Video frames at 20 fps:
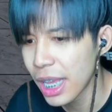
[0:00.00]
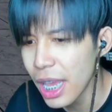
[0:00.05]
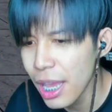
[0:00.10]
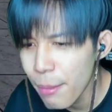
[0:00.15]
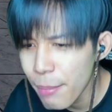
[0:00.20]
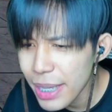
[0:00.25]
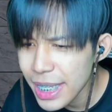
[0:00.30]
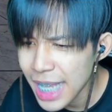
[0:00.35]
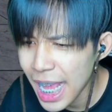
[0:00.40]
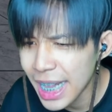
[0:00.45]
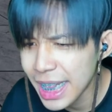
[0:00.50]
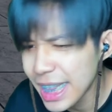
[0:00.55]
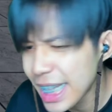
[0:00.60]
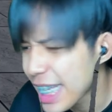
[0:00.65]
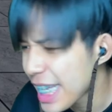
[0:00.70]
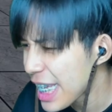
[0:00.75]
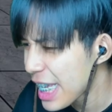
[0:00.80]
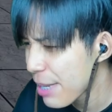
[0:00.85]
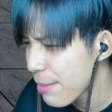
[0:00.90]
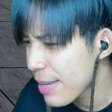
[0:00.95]
พี่ซันห
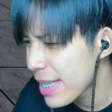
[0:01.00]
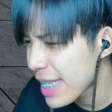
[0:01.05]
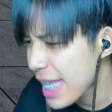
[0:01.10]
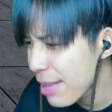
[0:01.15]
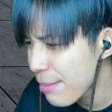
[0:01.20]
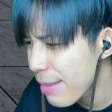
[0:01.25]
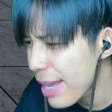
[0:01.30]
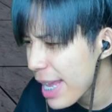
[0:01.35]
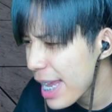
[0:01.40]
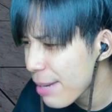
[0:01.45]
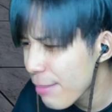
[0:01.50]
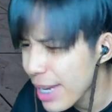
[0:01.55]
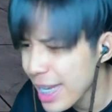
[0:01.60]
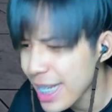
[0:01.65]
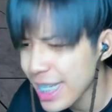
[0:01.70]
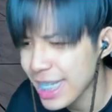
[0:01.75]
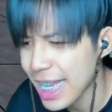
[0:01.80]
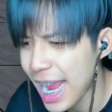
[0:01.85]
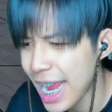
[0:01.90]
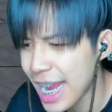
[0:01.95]
นี พี่ซันแม่งไม่
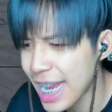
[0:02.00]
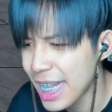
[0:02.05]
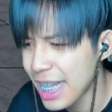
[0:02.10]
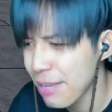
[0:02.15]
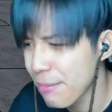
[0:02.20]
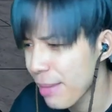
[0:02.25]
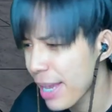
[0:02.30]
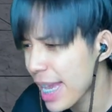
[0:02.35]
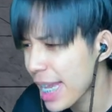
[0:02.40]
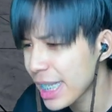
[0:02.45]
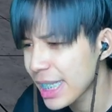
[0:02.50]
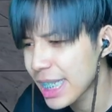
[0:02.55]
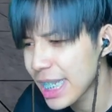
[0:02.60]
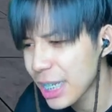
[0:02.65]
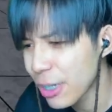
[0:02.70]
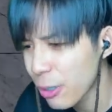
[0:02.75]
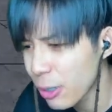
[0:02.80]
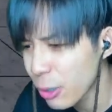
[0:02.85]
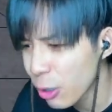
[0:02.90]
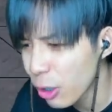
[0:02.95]
ใจเลยแม่งเจ
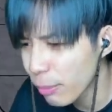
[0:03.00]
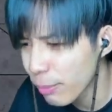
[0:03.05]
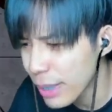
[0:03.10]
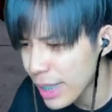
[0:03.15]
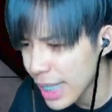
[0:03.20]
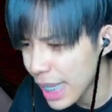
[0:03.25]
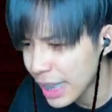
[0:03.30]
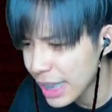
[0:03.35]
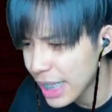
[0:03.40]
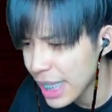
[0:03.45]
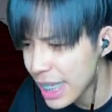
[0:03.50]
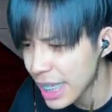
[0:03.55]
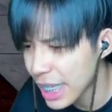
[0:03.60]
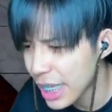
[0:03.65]
อคนโหดพี่ซันหนี